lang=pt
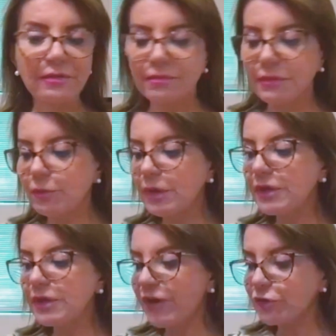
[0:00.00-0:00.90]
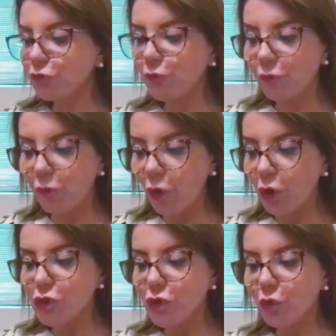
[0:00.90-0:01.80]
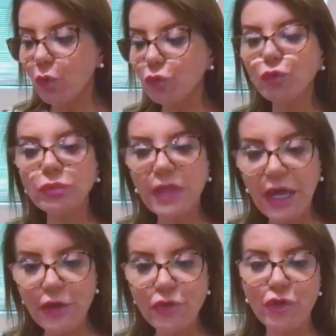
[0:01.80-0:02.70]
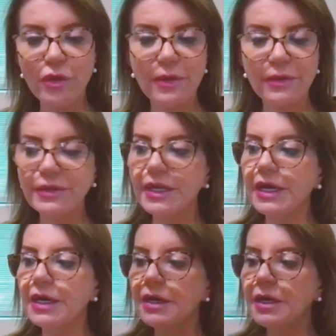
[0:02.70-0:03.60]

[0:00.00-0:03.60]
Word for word: É um manifesto forte, contundente, né?